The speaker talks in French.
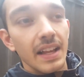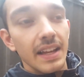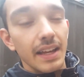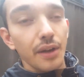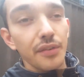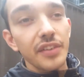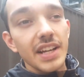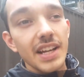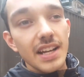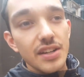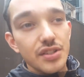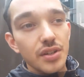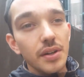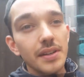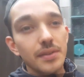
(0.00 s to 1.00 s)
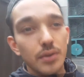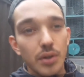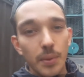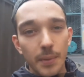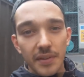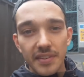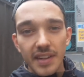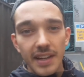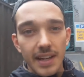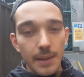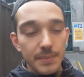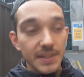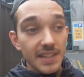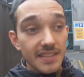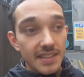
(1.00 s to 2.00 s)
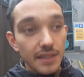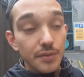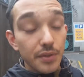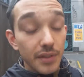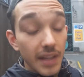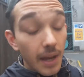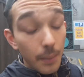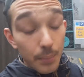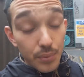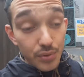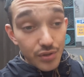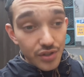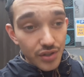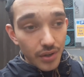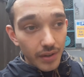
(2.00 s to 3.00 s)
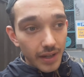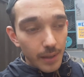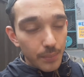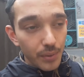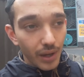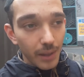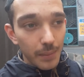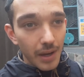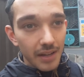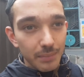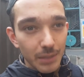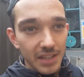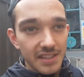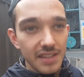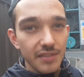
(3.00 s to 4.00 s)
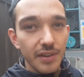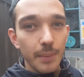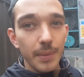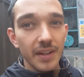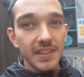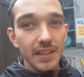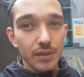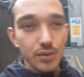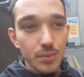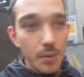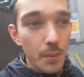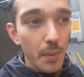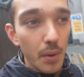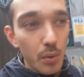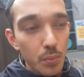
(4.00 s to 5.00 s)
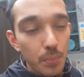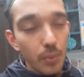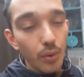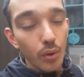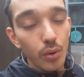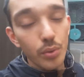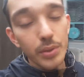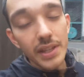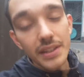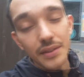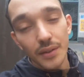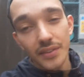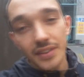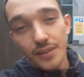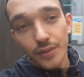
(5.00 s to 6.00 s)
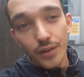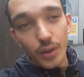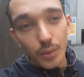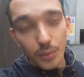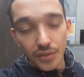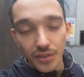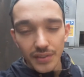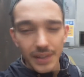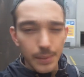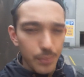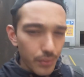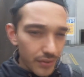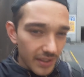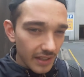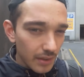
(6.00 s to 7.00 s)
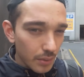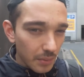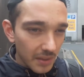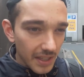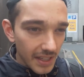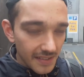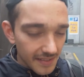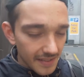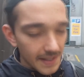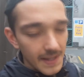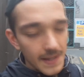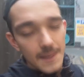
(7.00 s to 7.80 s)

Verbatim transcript: Et en fait, les gens, ils ont commencé à capter que ça devenait un peu chiant et un peu rébarbatif à partir du moment où pour lui, dans ses vlogs, on sentait plus cette conquête.